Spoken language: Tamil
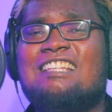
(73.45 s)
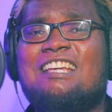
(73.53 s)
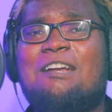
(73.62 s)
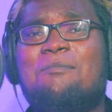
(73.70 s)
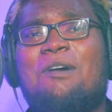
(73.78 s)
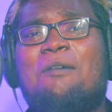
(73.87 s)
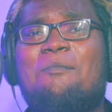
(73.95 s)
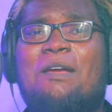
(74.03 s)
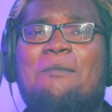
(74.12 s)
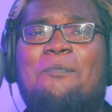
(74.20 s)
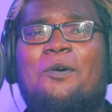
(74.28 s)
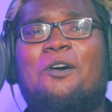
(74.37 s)

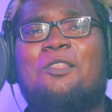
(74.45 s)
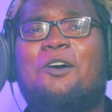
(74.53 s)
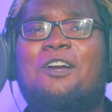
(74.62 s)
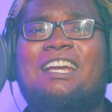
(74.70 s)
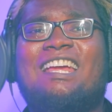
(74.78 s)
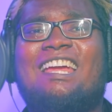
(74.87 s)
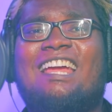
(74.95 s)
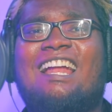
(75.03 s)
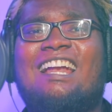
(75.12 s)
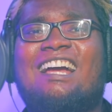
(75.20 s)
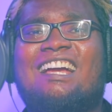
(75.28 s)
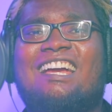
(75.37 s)
ஜென்மமே போதோண்டி
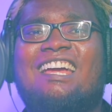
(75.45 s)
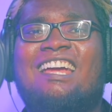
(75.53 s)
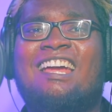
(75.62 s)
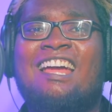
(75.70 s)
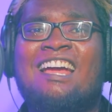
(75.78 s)
எனக்கு